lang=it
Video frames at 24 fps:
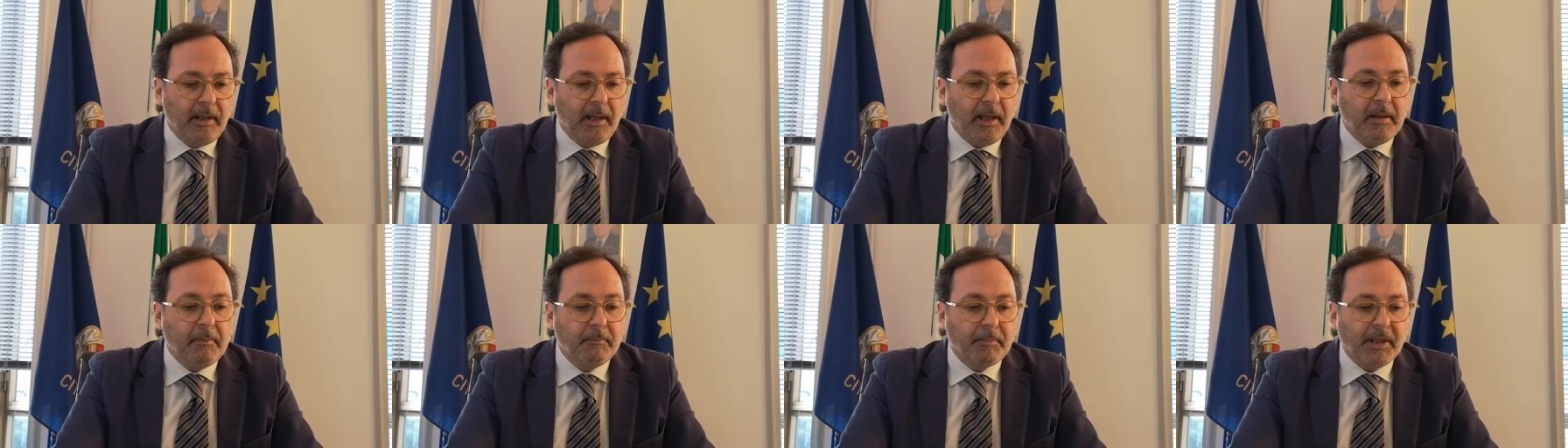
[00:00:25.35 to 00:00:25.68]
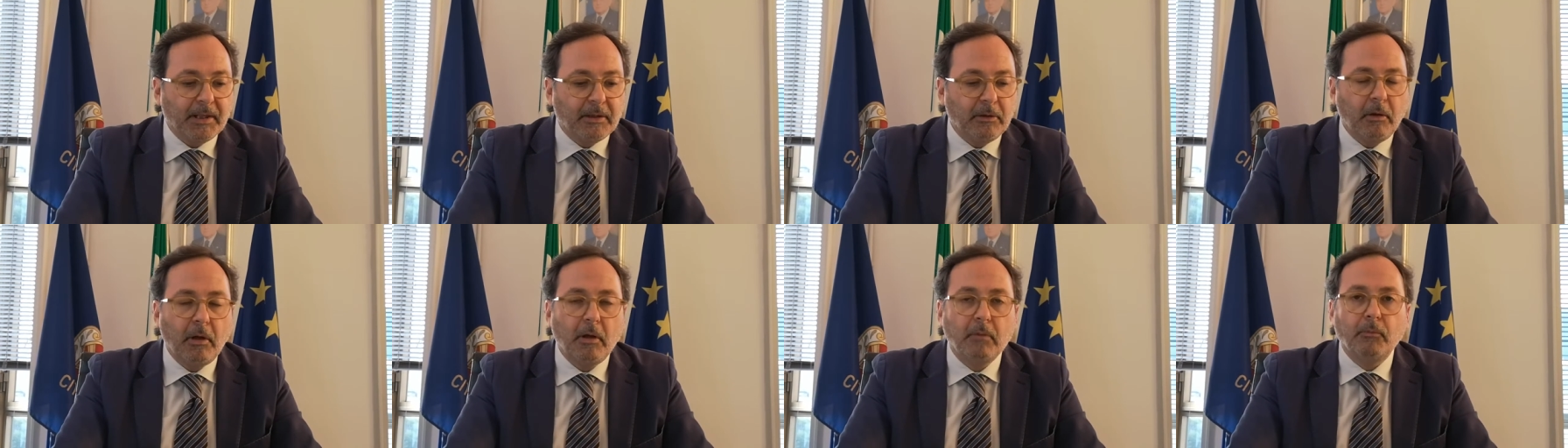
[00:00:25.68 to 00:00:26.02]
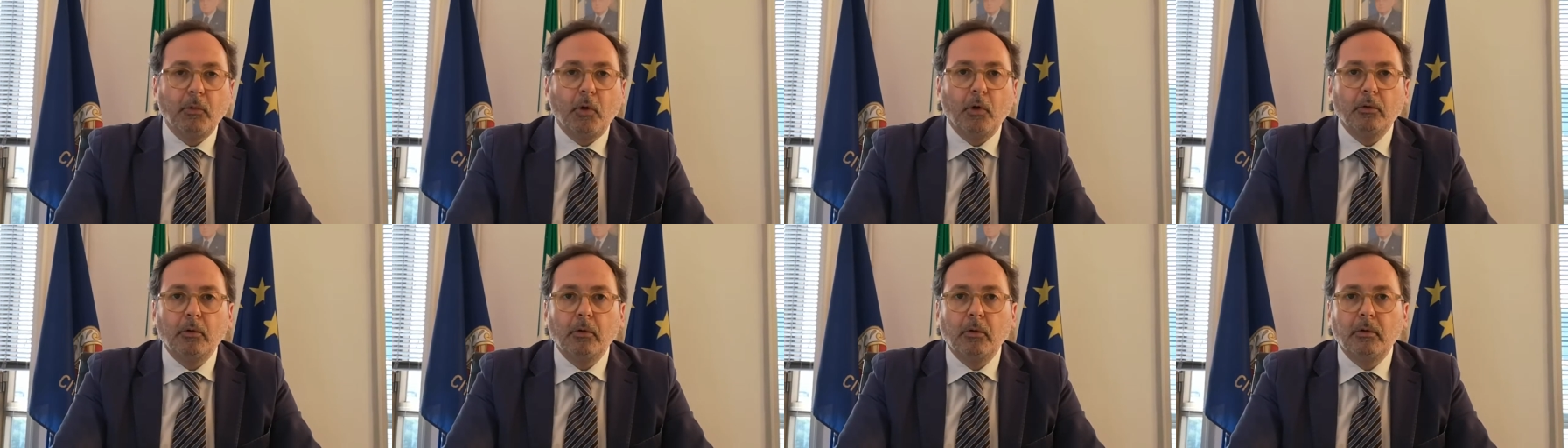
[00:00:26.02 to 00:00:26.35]
e in particolar
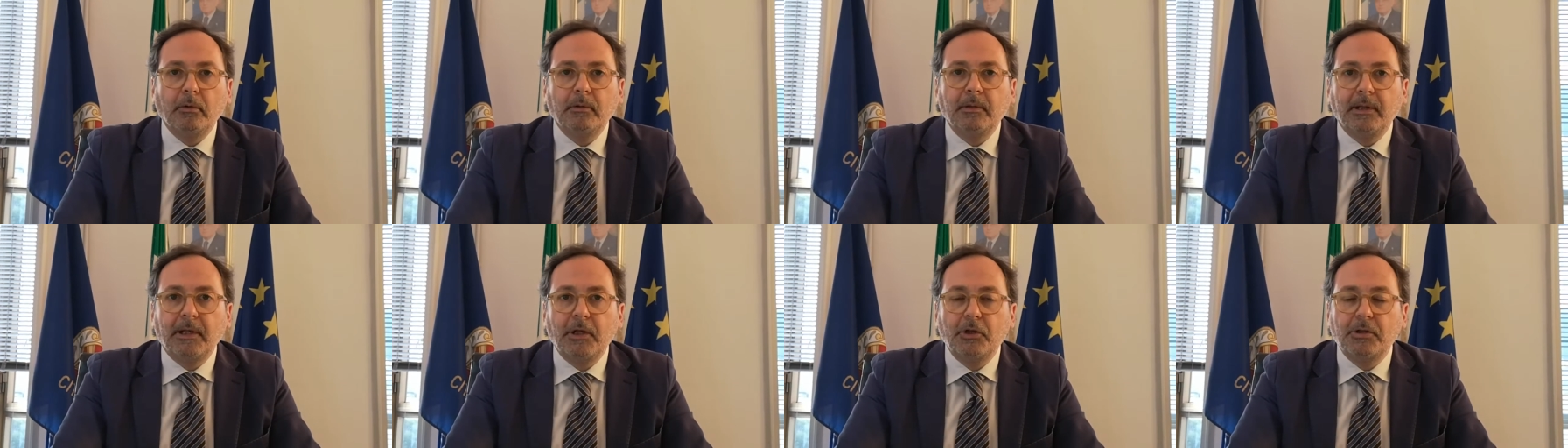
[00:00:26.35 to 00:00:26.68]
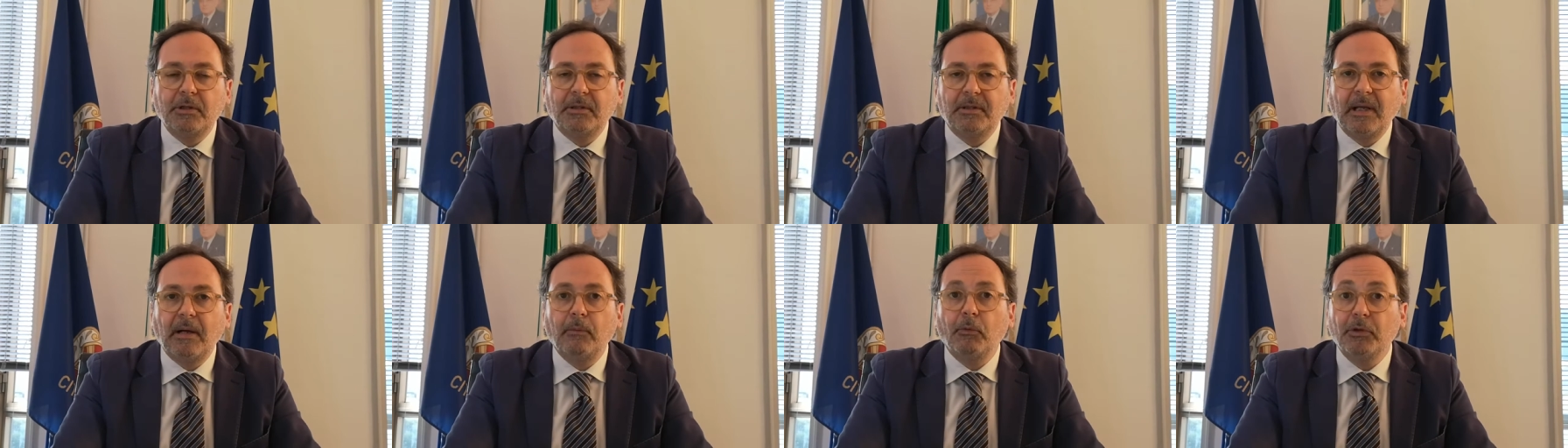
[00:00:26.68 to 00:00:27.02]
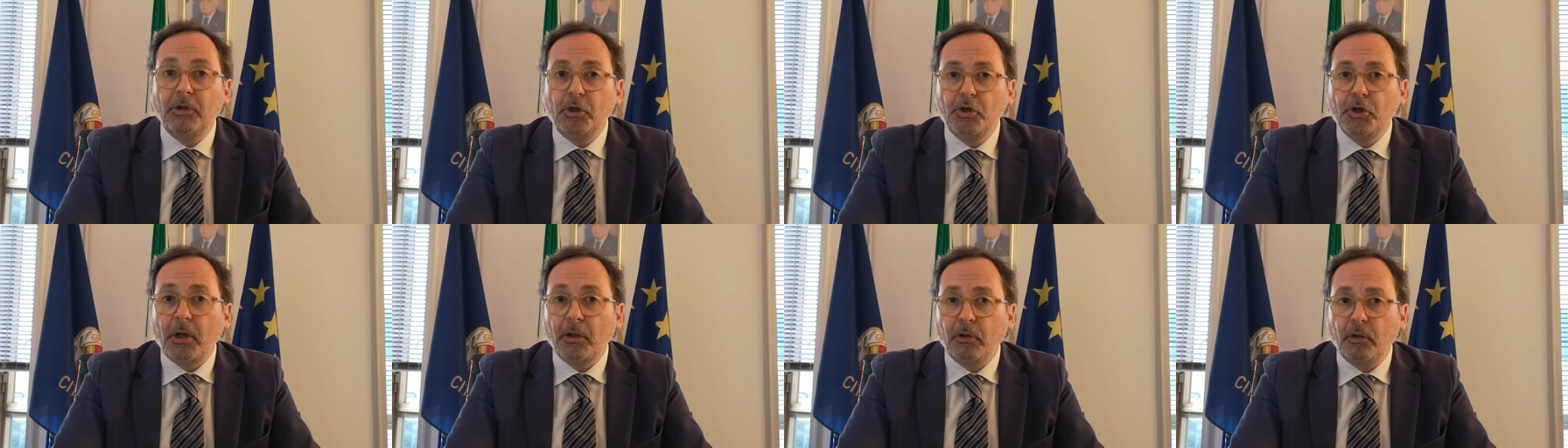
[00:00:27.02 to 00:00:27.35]
modo ne registriamo
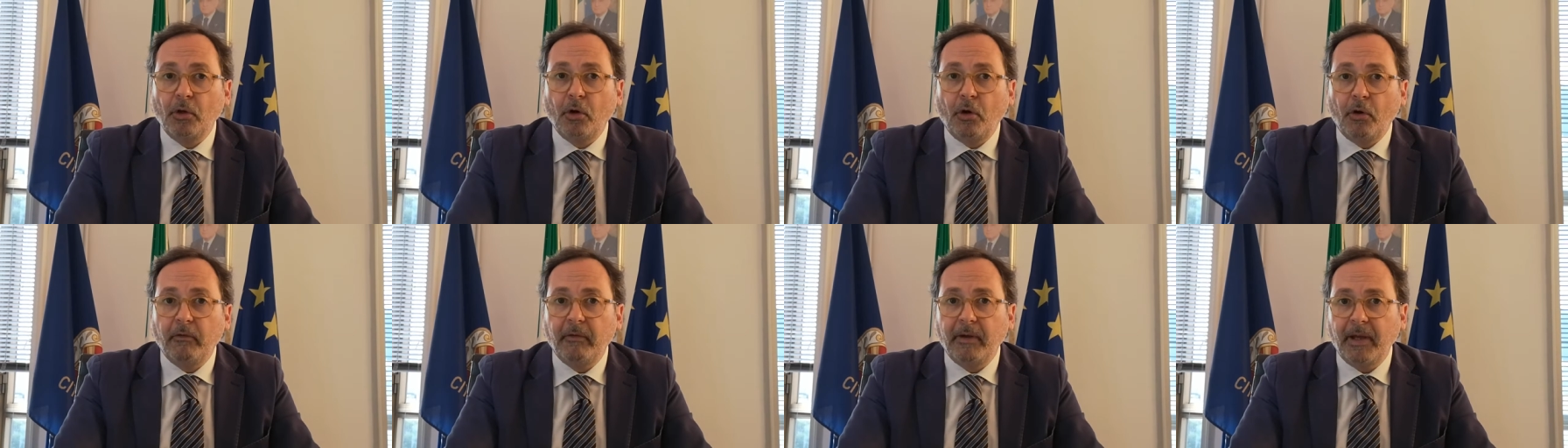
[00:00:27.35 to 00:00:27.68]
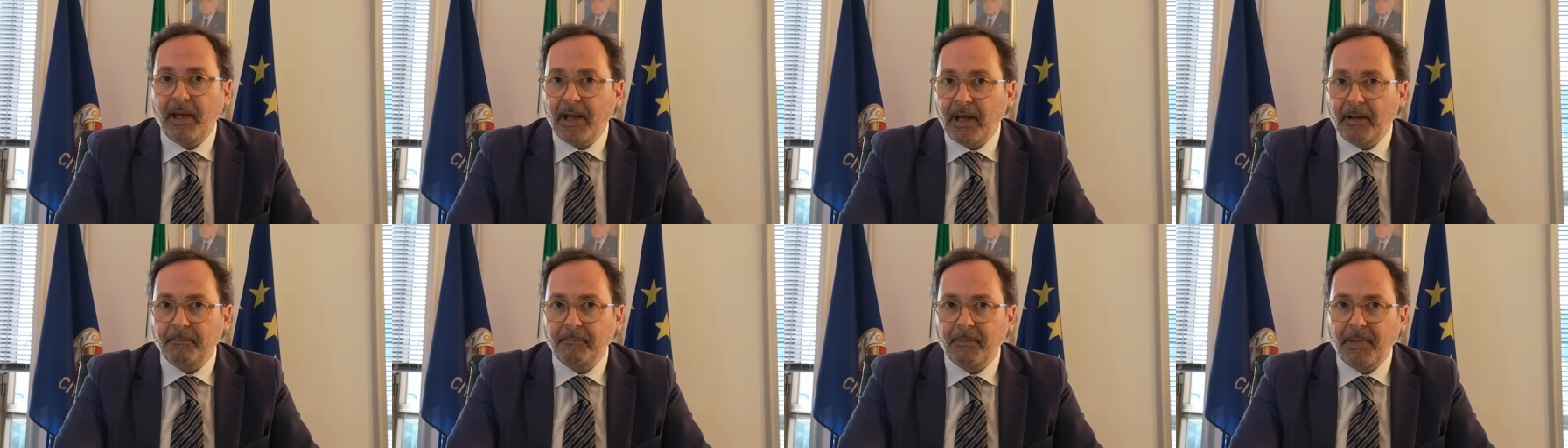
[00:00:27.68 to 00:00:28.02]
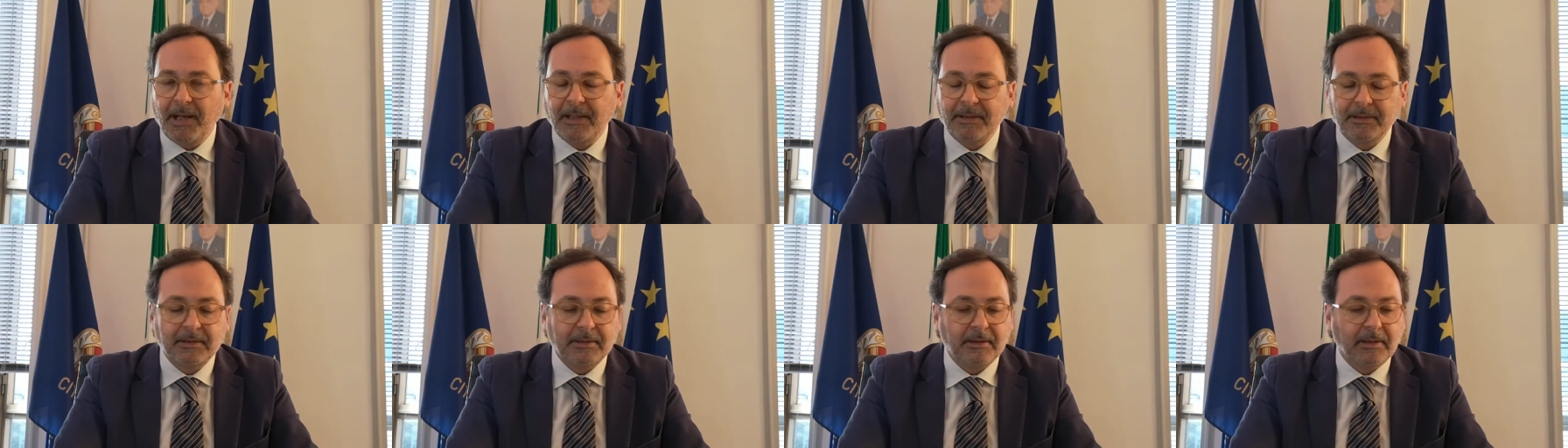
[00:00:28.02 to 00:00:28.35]
19 a
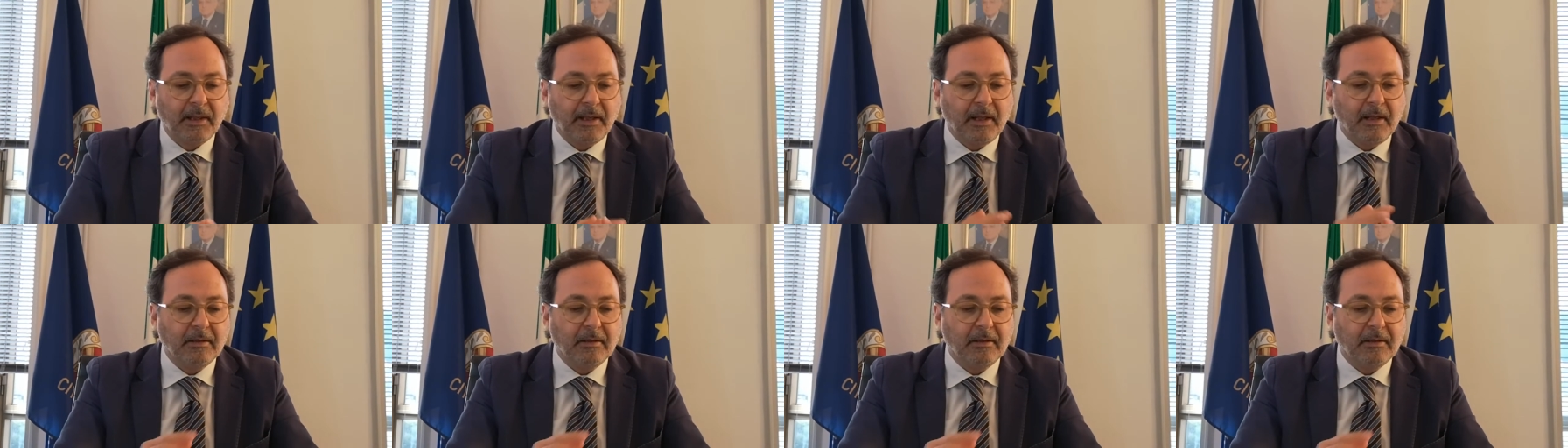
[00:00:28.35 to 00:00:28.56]
Massa,